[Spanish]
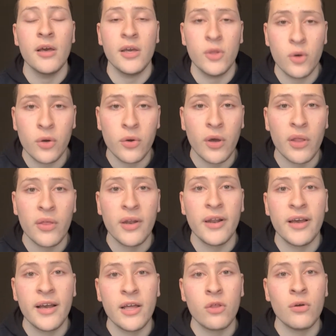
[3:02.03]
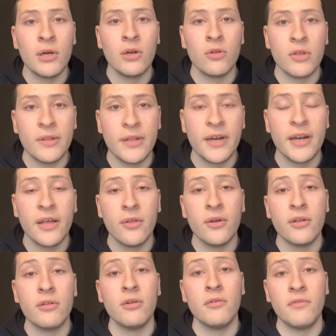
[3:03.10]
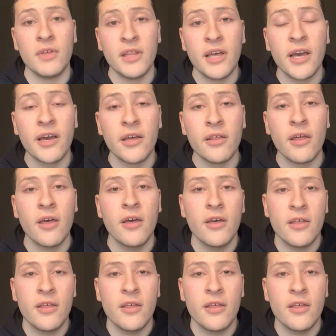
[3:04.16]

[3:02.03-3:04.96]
Y yo creo que hacerle caso a los entrenadores en los fichajes